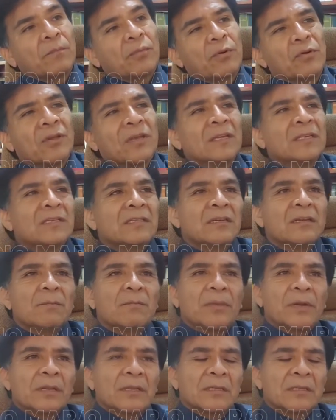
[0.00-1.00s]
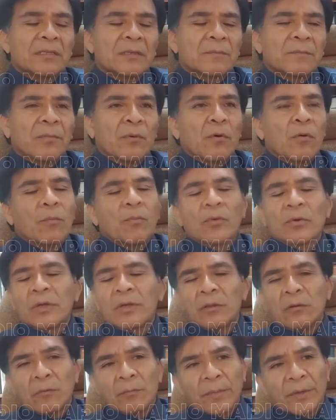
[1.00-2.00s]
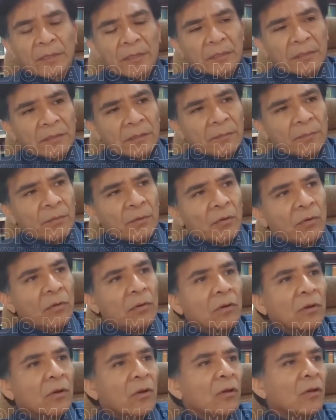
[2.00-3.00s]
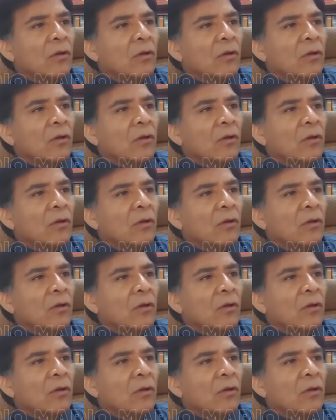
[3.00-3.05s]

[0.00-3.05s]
por qué sí participó, por qué no participó,